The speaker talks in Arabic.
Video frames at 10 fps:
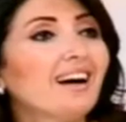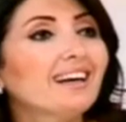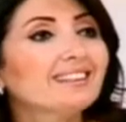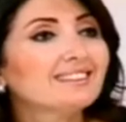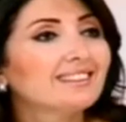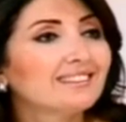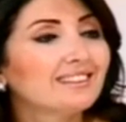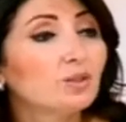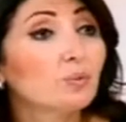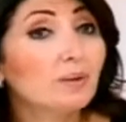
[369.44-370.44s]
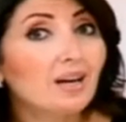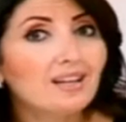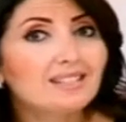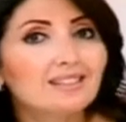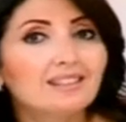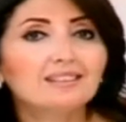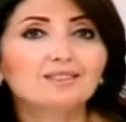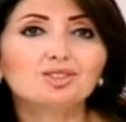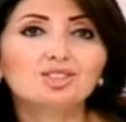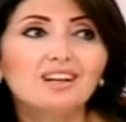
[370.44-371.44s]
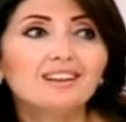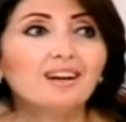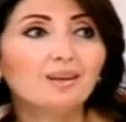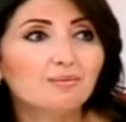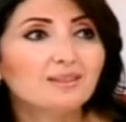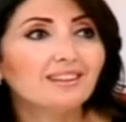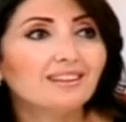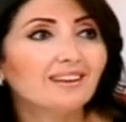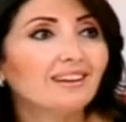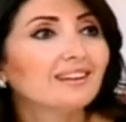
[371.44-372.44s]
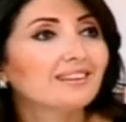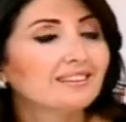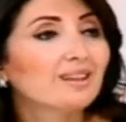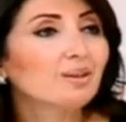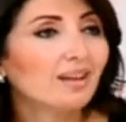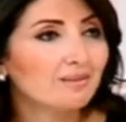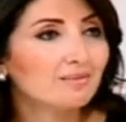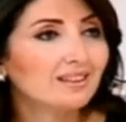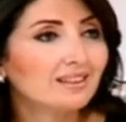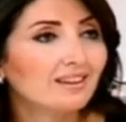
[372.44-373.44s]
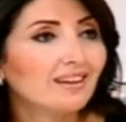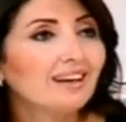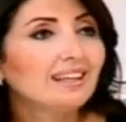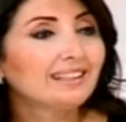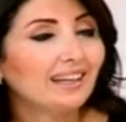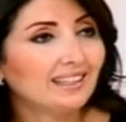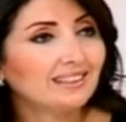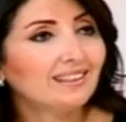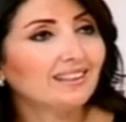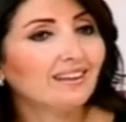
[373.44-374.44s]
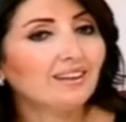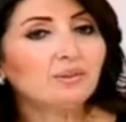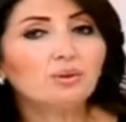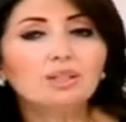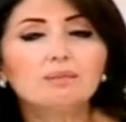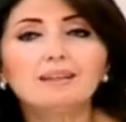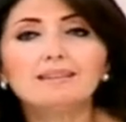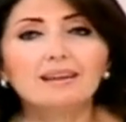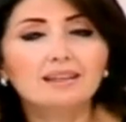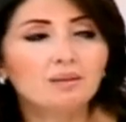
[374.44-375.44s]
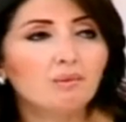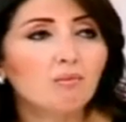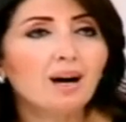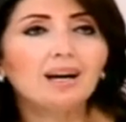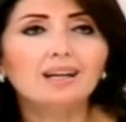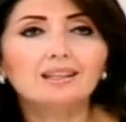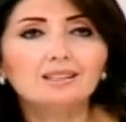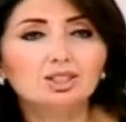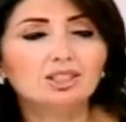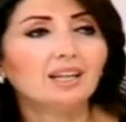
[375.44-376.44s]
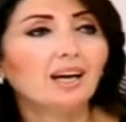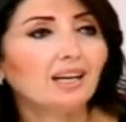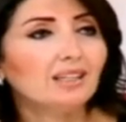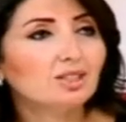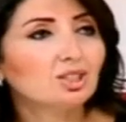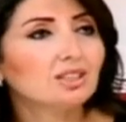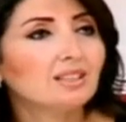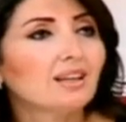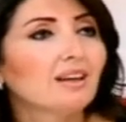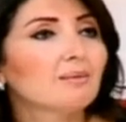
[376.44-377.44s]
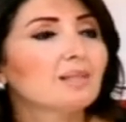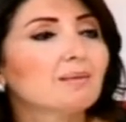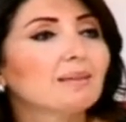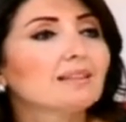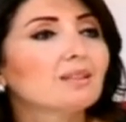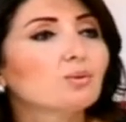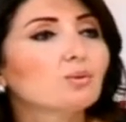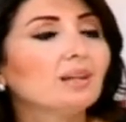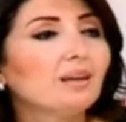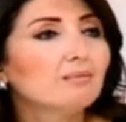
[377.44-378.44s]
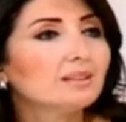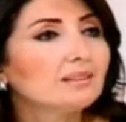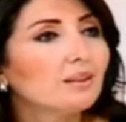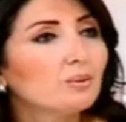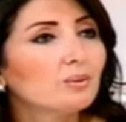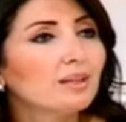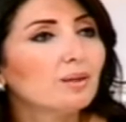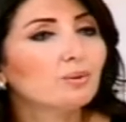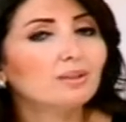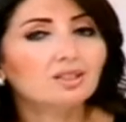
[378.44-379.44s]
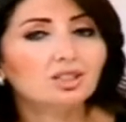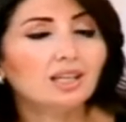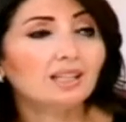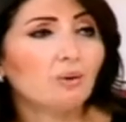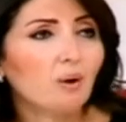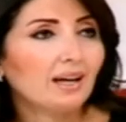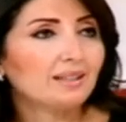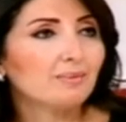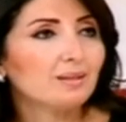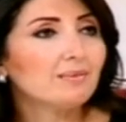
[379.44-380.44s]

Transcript: قد الدنيا وبلاس قلت ان شاء الله ابني هيك يضل يعملني برافو. يعني انه اللي بدها اياه ماما اغلى شيء احلى شيء بس بدها تكون عم بتضوي ورجع لها 1%